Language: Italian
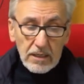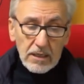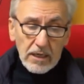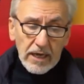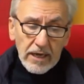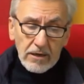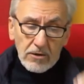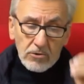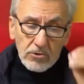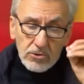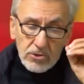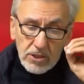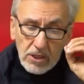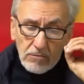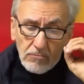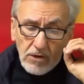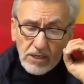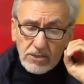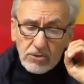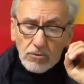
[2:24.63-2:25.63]
Ecco,
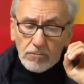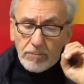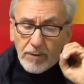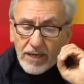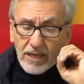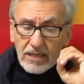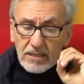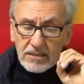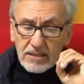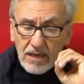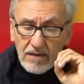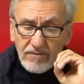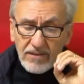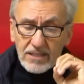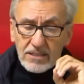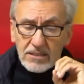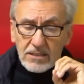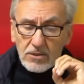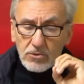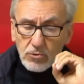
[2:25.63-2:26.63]
se questo Paese
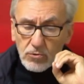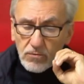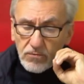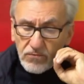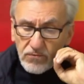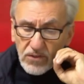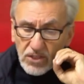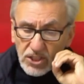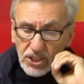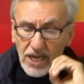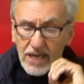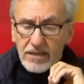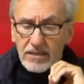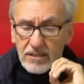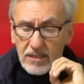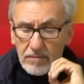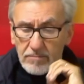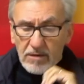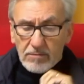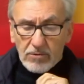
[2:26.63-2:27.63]
avesse
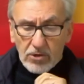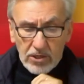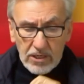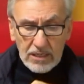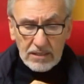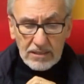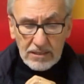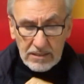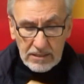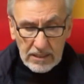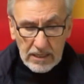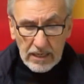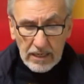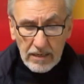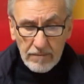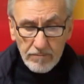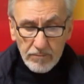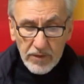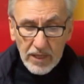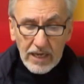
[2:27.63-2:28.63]
sufficiente memoria di
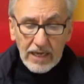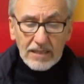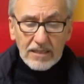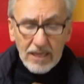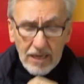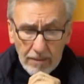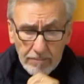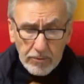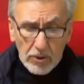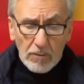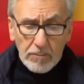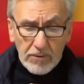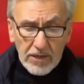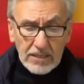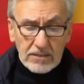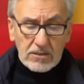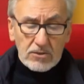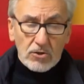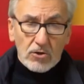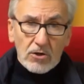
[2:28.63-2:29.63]
sé, e della
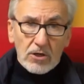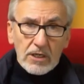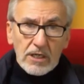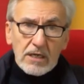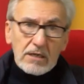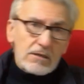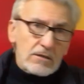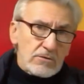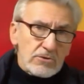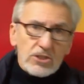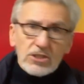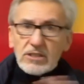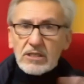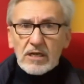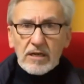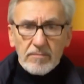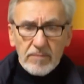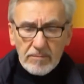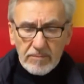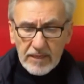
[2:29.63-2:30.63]
propria storia non ci
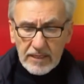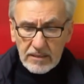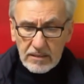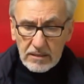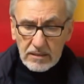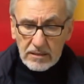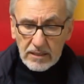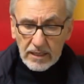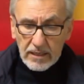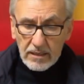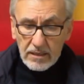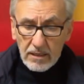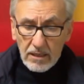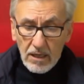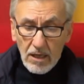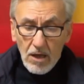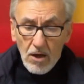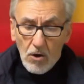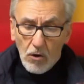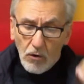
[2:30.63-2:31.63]
sarebbe partita.
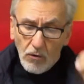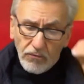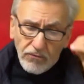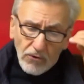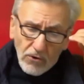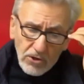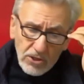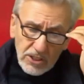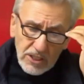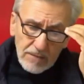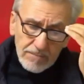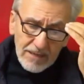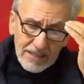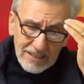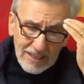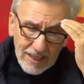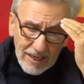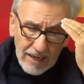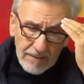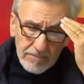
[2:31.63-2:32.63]
O forse
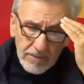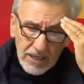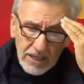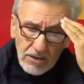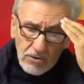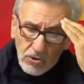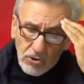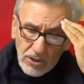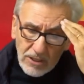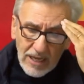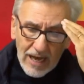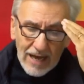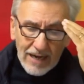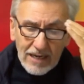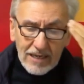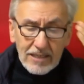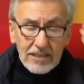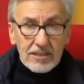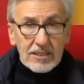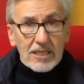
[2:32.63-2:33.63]
basterebbe
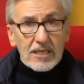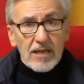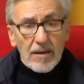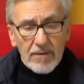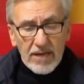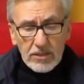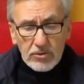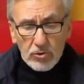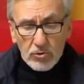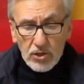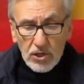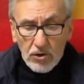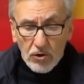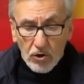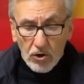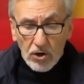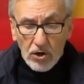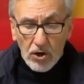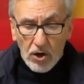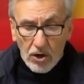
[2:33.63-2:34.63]
ricordare l'insegnamento di
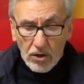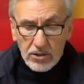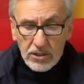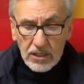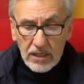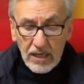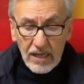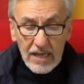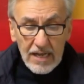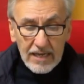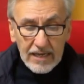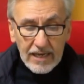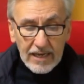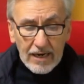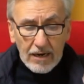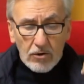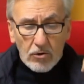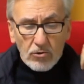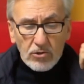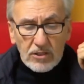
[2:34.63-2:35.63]
Collodi, che
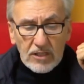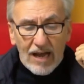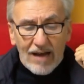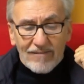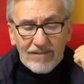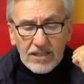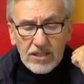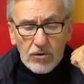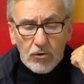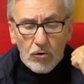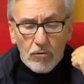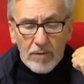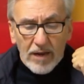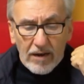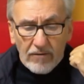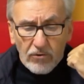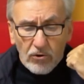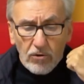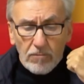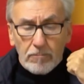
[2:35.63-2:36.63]
raccontava di come
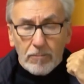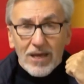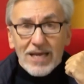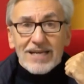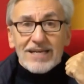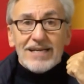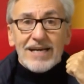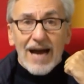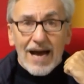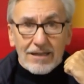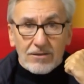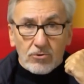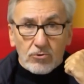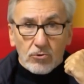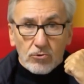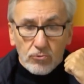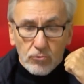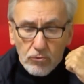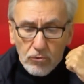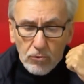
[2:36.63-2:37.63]
la volpe e il
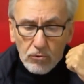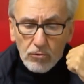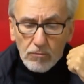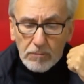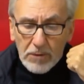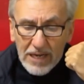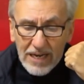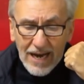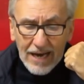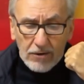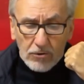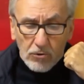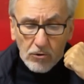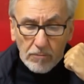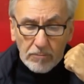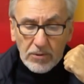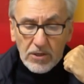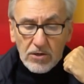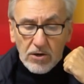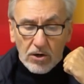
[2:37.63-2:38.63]
gatto
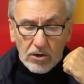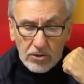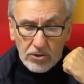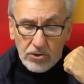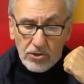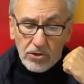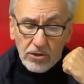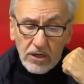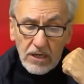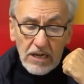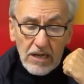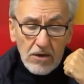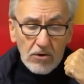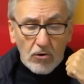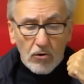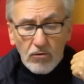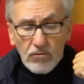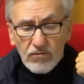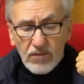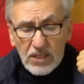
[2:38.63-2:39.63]
turlupinarono Pinocchio,
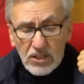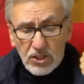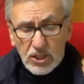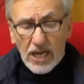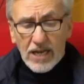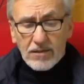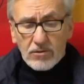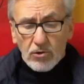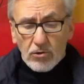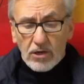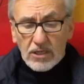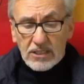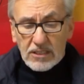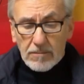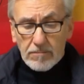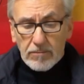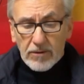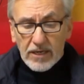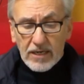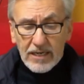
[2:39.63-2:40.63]
convincendolo a
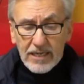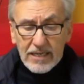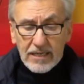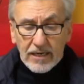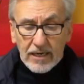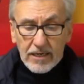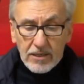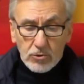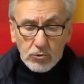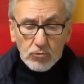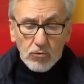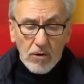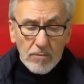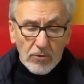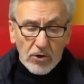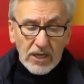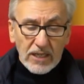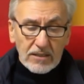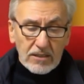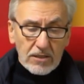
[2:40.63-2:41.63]
seppellire le sue
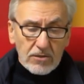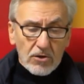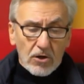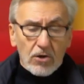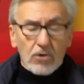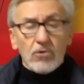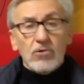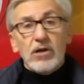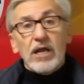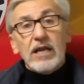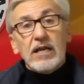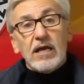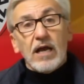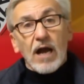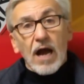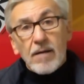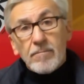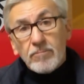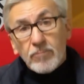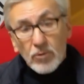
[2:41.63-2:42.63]
monete d'oro nel
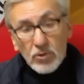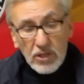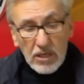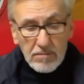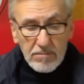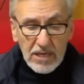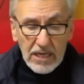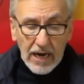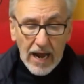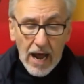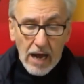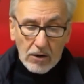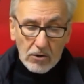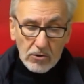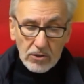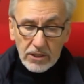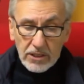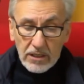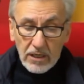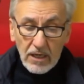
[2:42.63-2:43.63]
campo dei
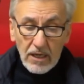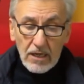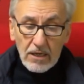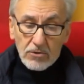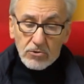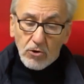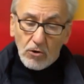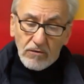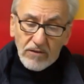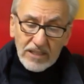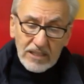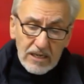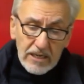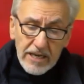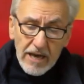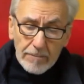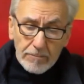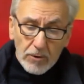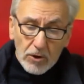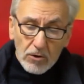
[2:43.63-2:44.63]
miracoli, dove di
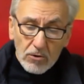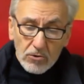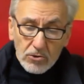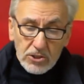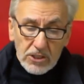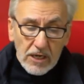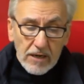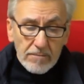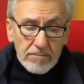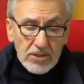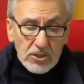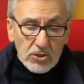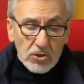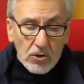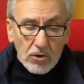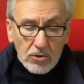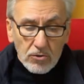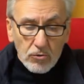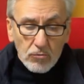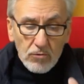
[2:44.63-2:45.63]
lì a poco sarebbe
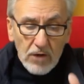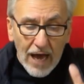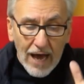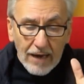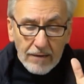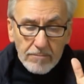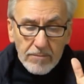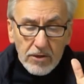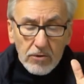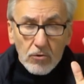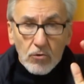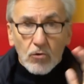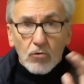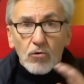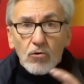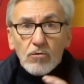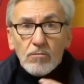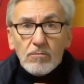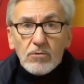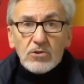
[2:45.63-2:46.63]
sorto un albero
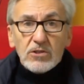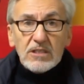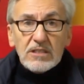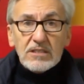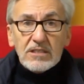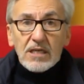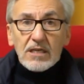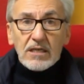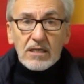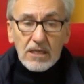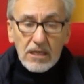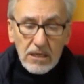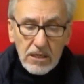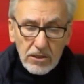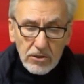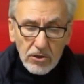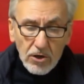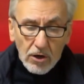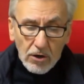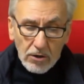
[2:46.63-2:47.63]
colmo di
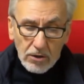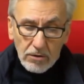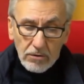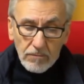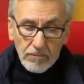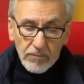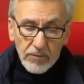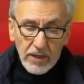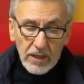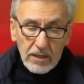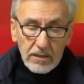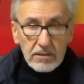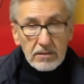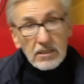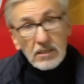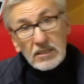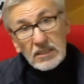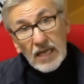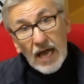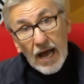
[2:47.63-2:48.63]
zecchini d'oro.
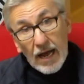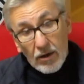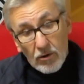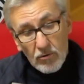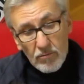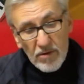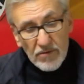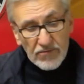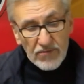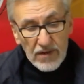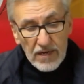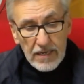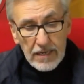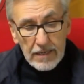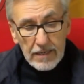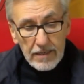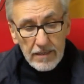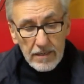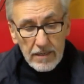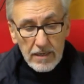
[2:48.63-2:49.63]
Si sa come
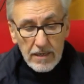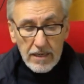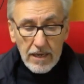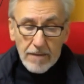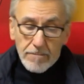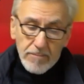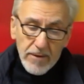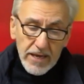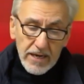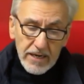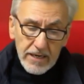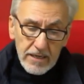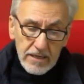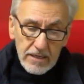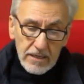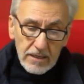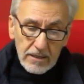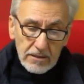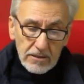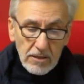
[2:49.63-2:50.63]
finì.
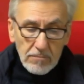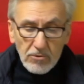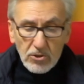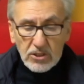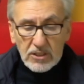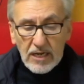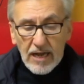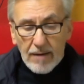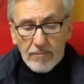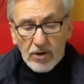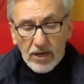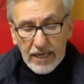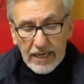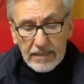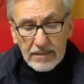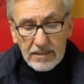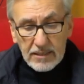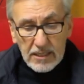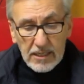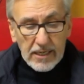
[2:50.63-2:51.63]
Ebbene, dimostriamo a
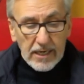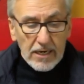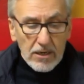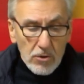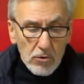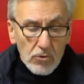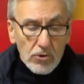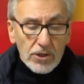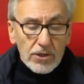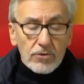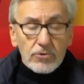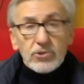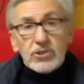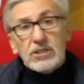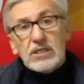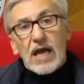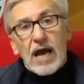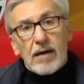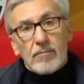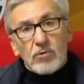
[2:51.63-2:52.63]
Renzi che noi non
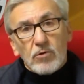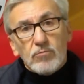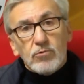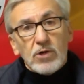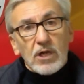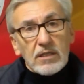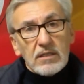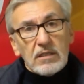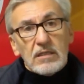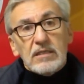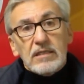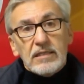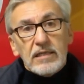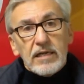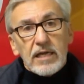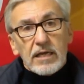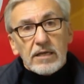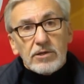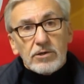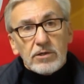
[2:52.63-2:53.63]
siamo burattini di
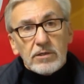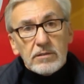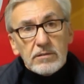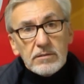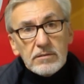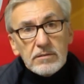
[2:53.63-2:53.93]
legno.